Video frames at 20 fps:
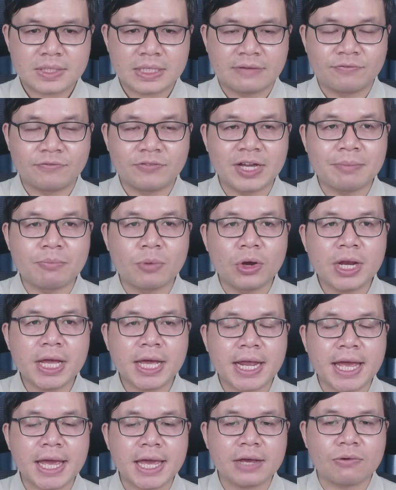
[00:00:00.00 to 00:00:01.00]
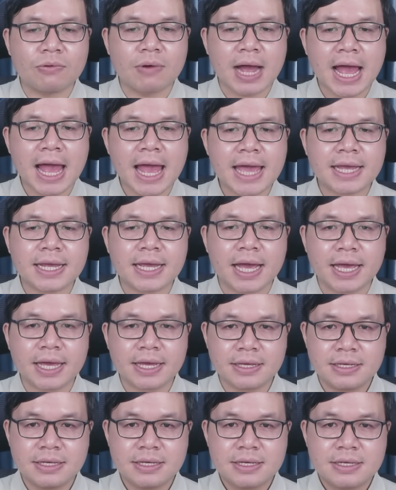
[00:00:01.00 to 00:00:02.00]
về mối liên hệ của hai
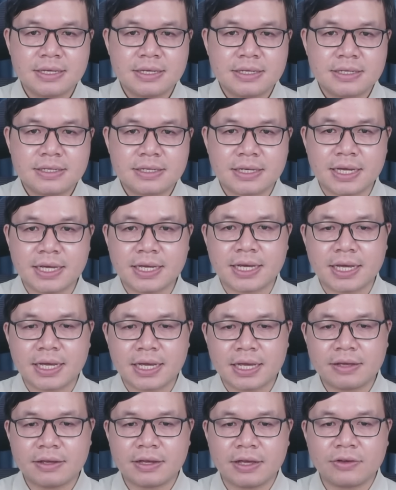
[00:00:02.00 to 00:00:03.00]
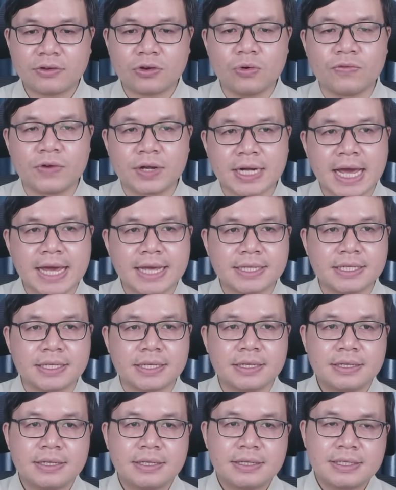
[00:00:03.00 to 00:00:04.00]
cái cái cái cái cái khu vực này
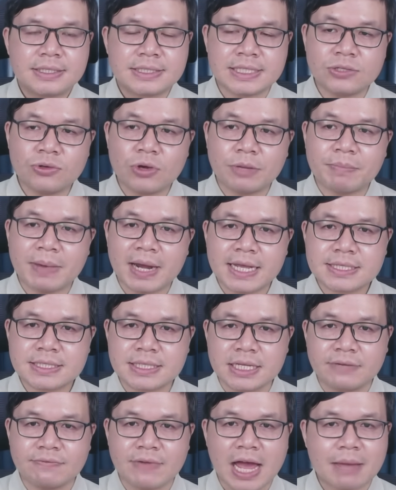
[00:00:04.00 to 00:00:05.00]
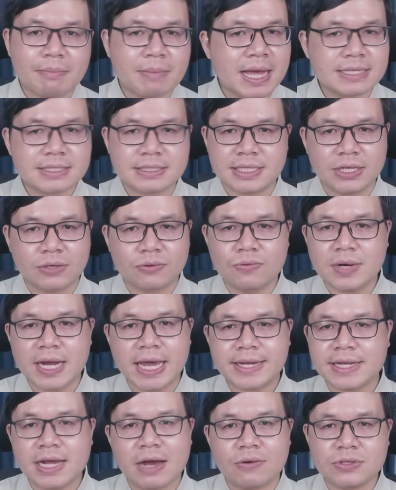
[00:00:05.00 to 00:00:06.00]
thì chính quyền Palestine và Hamas thì cũng
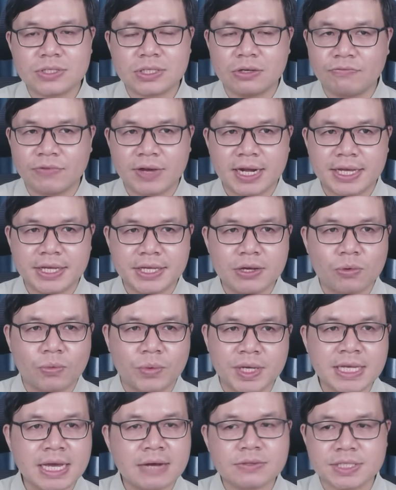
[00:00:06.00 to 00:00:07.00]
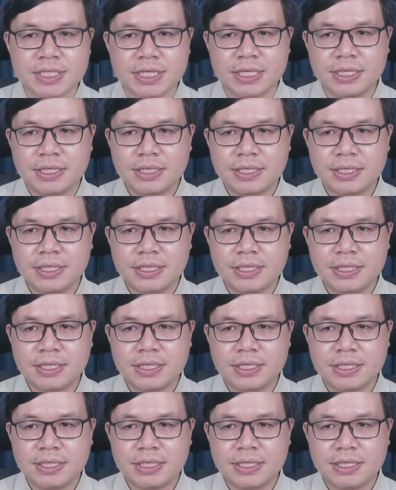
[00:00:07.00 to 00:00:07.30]
ghét nhau chứ không phải là yêu quý nhau gì